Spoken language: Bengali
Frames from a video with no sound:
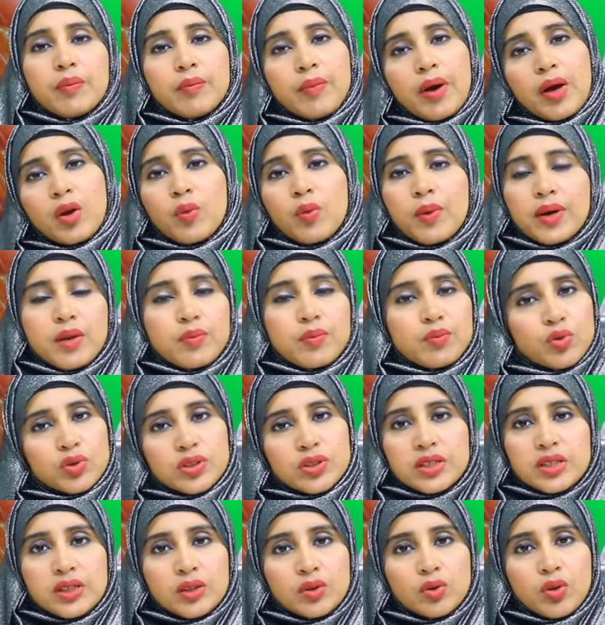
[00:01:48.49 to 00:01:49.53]
ভালো মানের
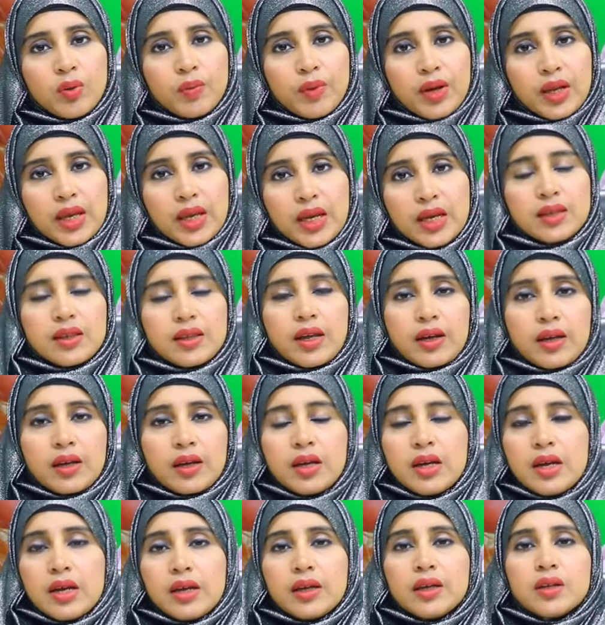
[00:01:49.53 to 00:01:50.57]
প্রোটিন কিন্তু আমরা খেয়ে থাকি
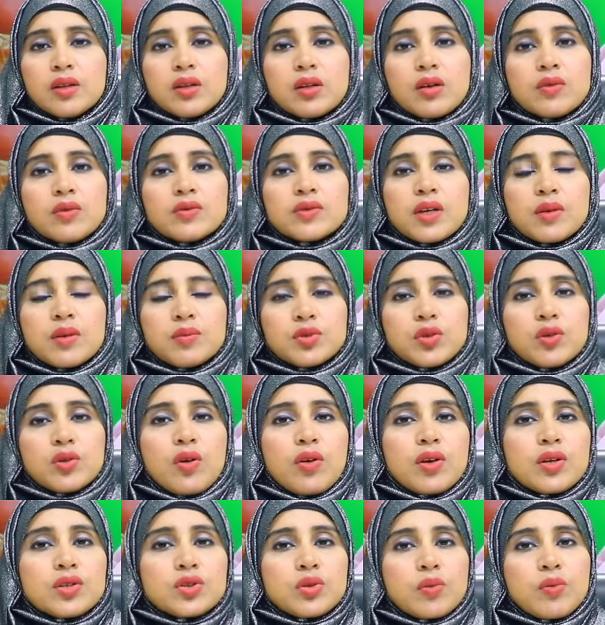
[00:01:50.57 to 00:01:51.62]
কিন্তু কনজামশন
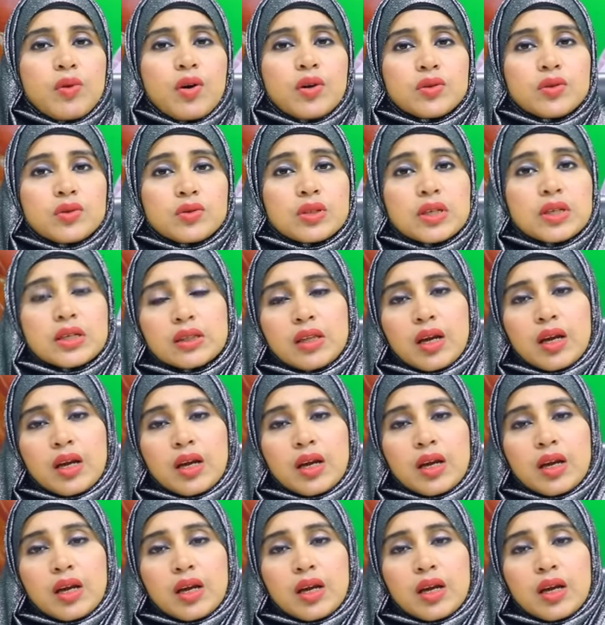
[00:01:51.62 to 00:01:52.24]
অনেক সময় হয়তো ঠিক